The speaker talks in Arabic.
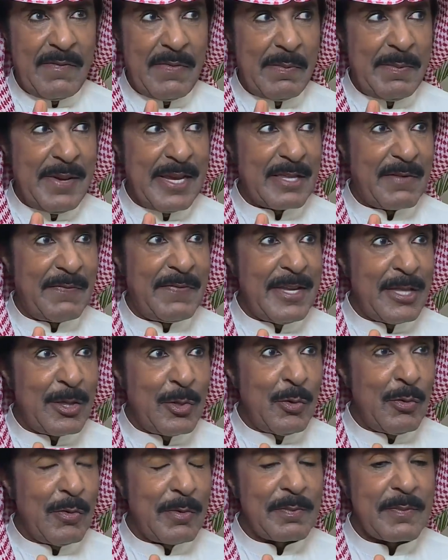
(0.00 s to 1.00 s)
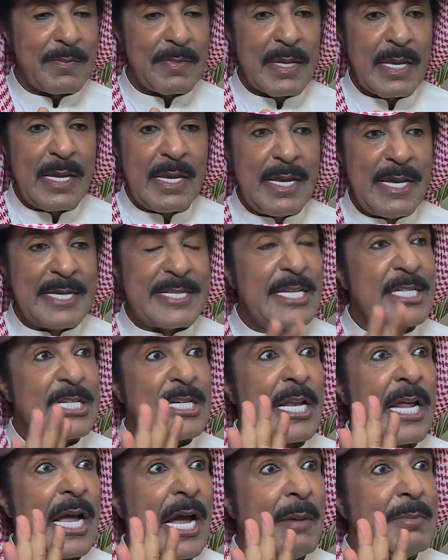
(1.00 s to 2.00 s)
البيت فيديو
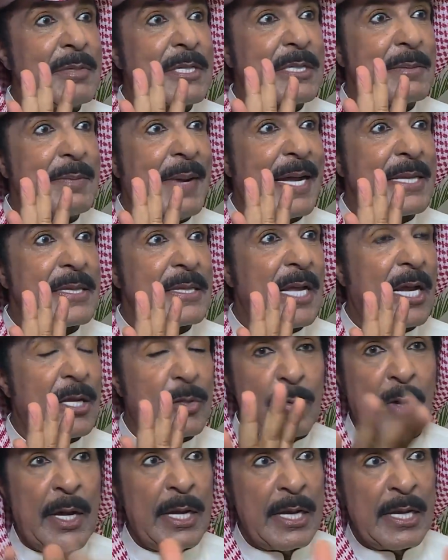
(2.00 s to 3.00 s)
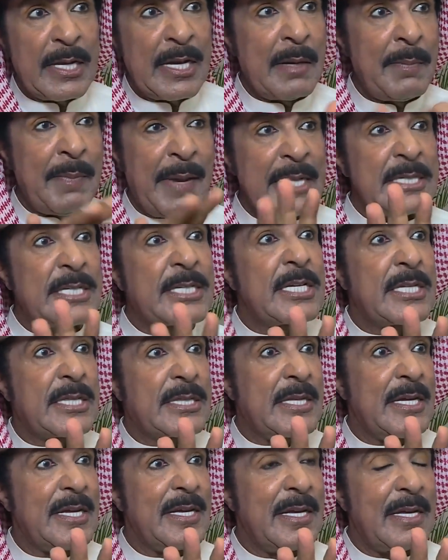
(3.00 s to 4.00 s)
يسجل خمس محطات واحيانا بعد
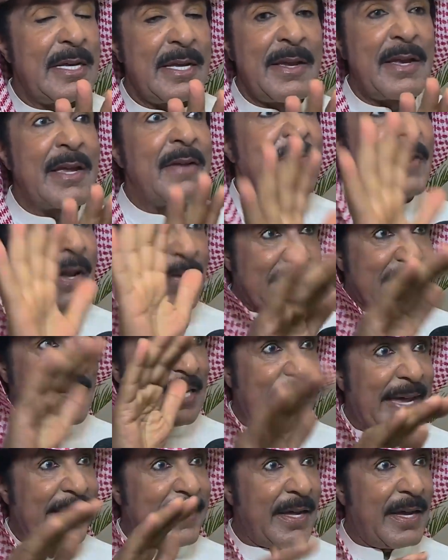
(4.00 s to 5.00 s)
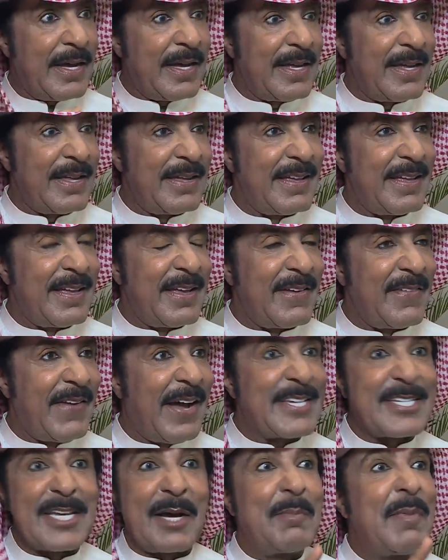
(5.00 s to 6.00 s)
سته في نفس اللحظه
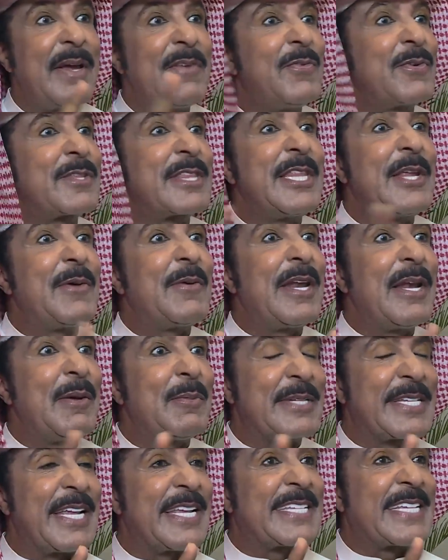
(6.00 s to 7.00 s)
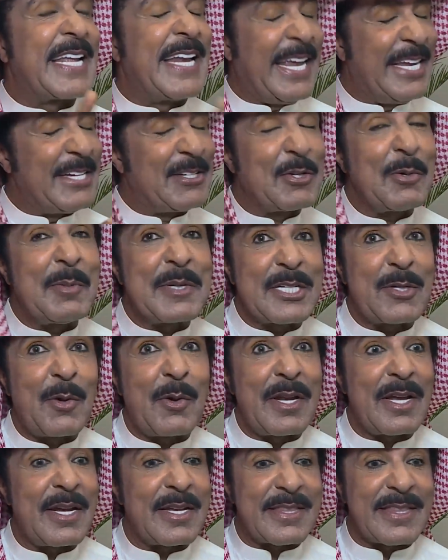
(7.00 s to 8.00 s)
عشان ما يفوتني ولا مسلسل الحين شو
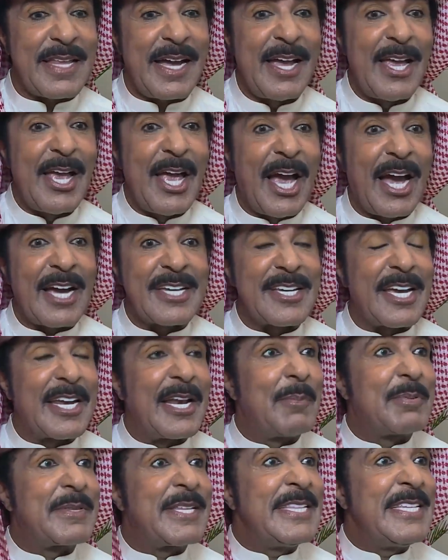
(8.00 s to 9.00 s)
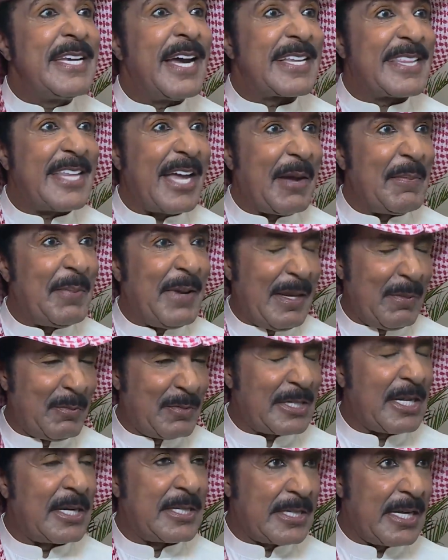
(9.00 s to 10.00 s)
بسوي الخطه عشان ابتدي اتابع
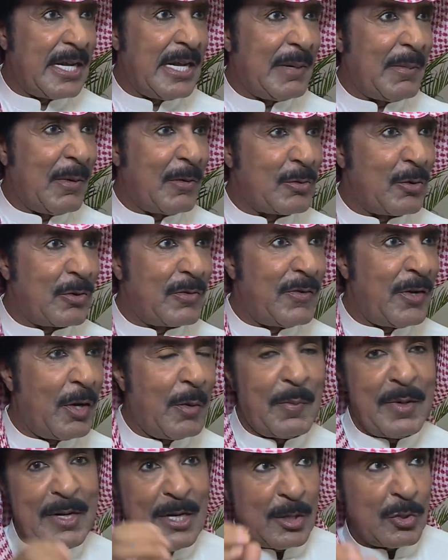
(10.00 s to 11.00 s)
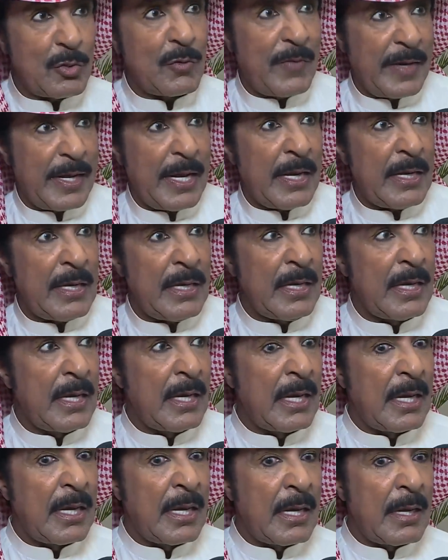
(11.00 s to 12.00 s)
المسلسل اللي موجود فيهم اللي اشوفه يعني
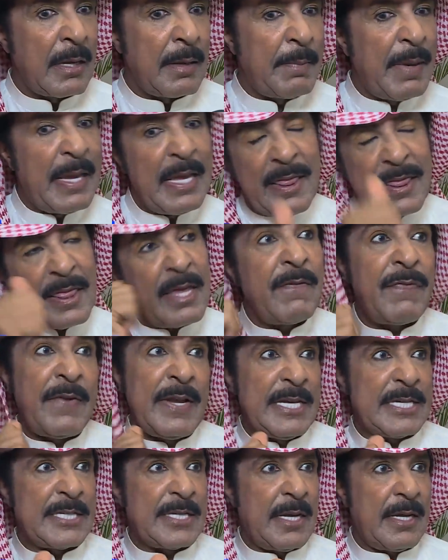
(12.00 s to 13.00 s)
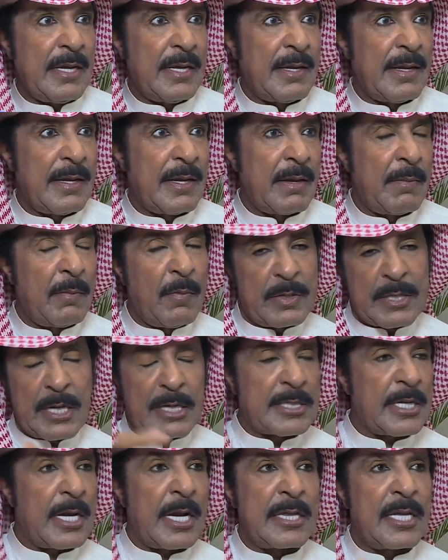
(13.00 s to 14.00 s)
بيضيف لي شيء
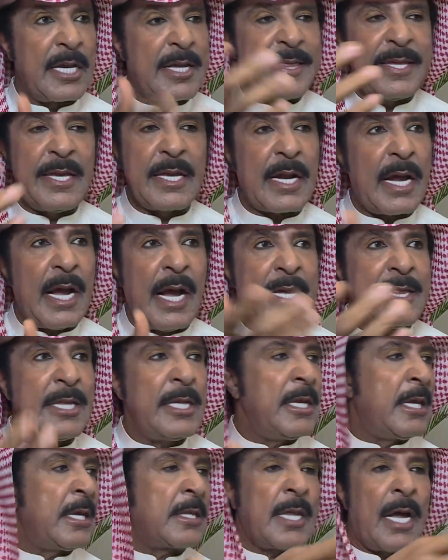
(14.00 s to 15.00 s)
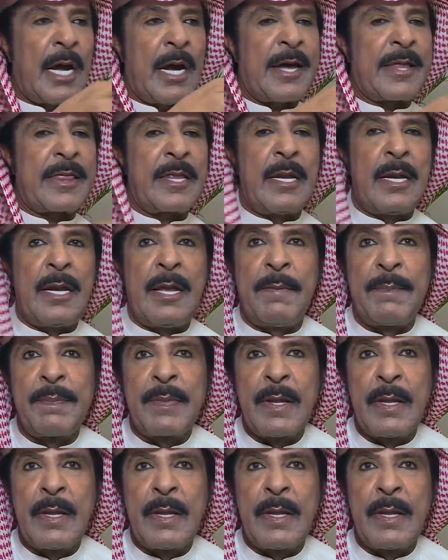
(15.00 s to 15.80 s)
مسلسلات كثيرة عادية تأخذ